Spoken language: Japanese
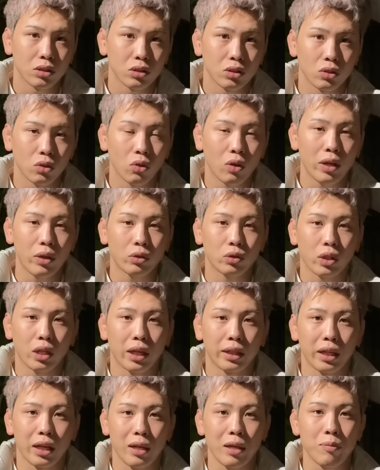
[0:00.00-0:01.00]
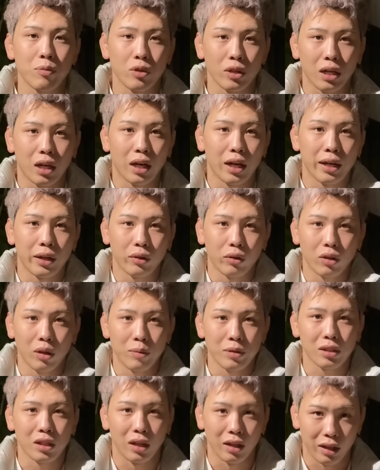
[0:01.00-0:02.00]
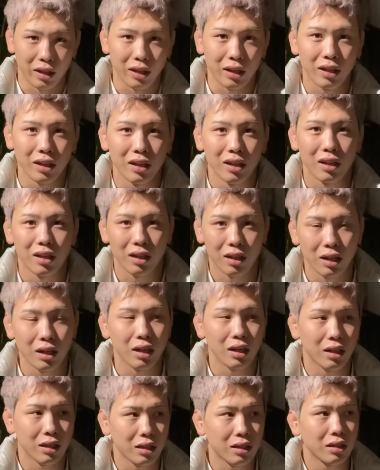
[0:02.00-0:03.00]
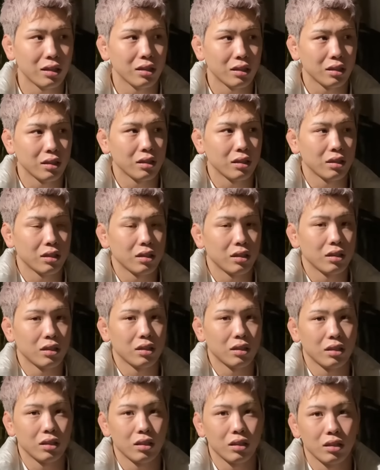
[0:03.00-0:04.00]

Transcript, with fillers: 弱い要素聞かれたらイーブンに考えないとダメですからね。そうですね。西谷さんらしい。